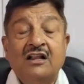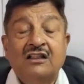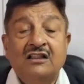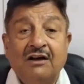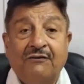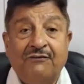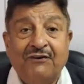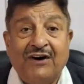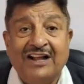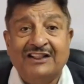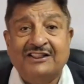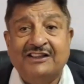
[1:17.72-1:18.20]

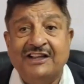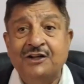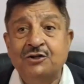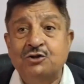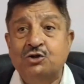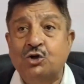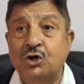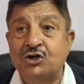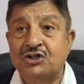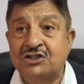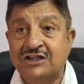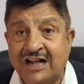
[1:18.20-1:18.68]
दफा
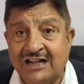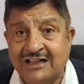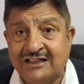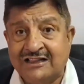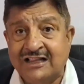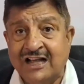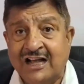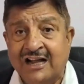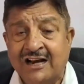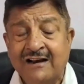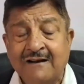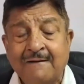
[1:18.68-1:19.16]

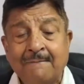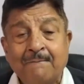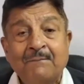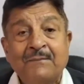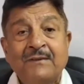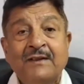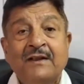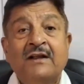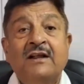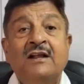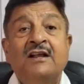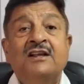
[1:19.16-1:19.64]
370
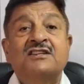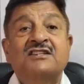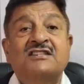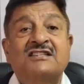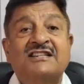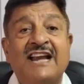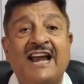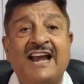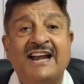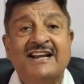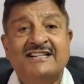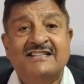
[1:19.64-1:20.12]

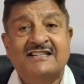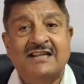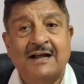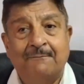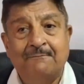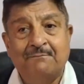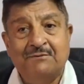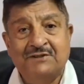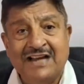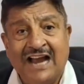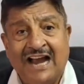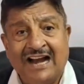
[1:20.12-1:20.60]
स्टेट
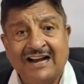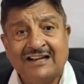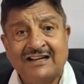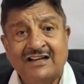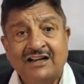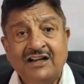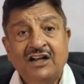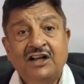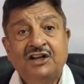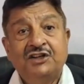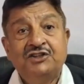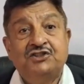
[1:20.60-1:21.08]
सब्जेक्ट
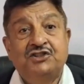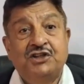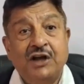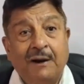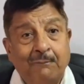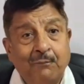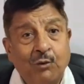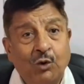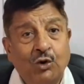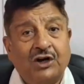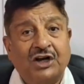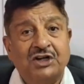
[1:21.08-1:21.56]

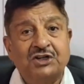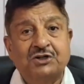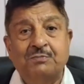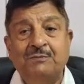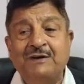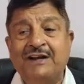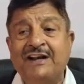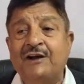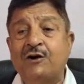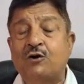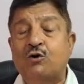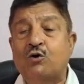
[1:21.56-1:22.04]
जम्मू
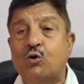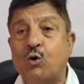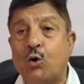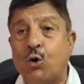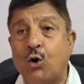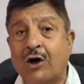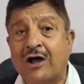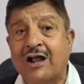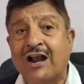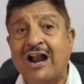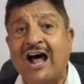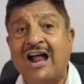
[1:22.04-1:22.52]
कश्मीर
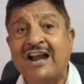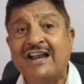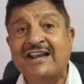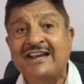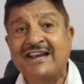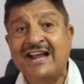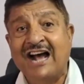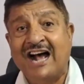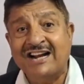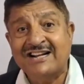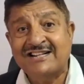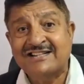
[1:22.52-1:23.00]
डोगरा
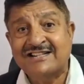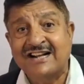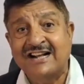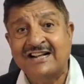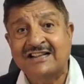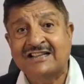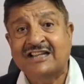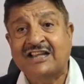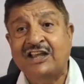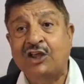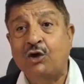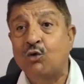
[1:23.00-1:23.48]

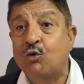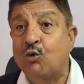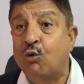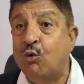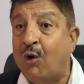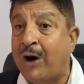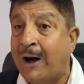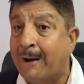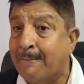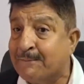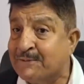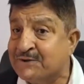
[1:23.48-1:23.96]
रियासत की
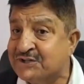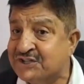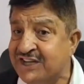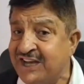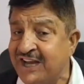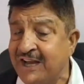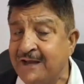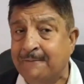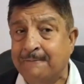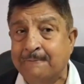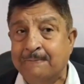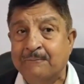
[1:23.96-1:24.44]

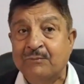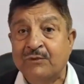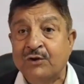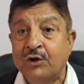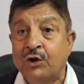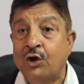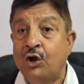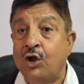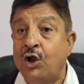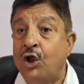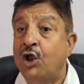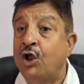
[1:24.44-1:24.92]
वापसी
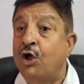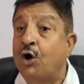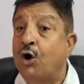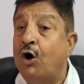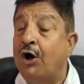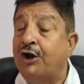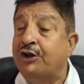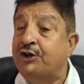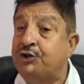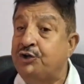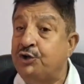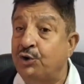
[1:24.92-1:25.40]

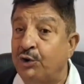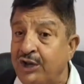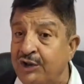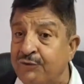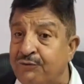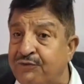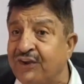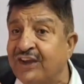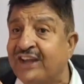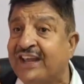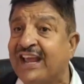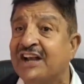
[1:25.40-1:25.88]
और
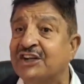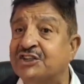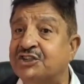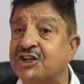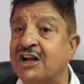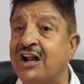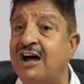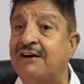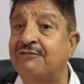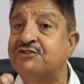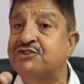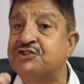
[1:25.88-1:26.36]

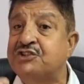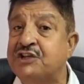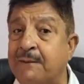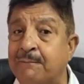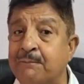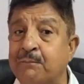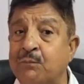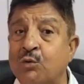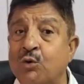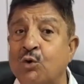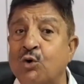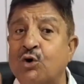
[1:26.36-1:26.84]
यूनिफिकेशन ऑफ
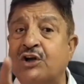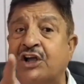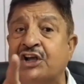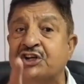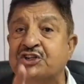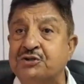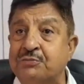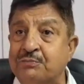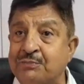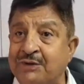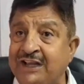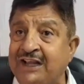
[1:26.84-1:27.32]
जम्मू
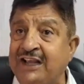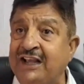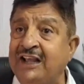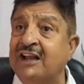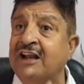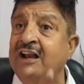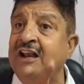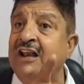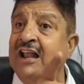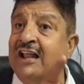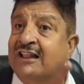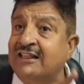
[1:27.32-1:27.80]

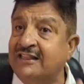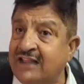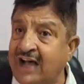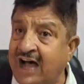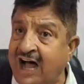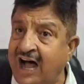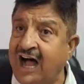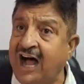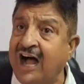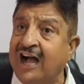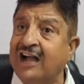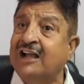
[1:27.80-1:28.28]
कश्मीर
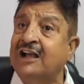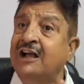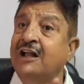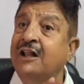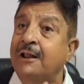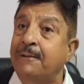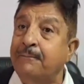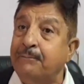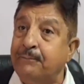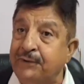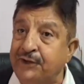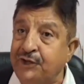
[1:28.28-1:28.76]
लद्दाख
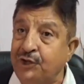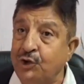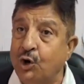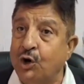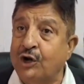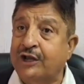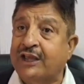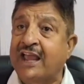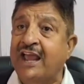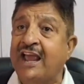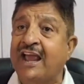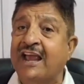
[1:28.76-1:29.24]

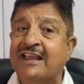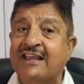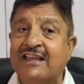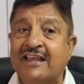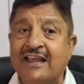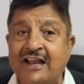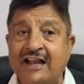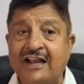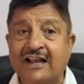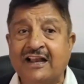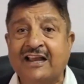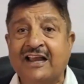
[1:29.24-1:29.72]
पीओके
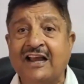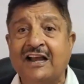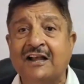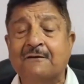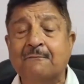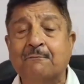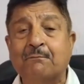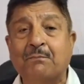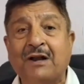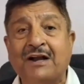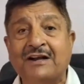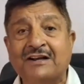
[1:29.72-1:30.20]
गिलगिट
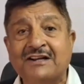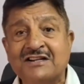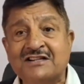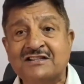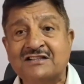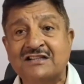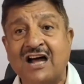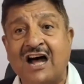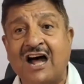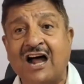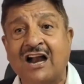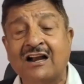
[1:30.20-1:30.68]

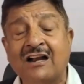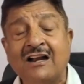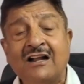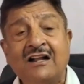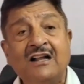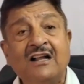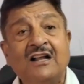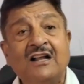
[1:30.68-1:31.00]
बलटिस्तान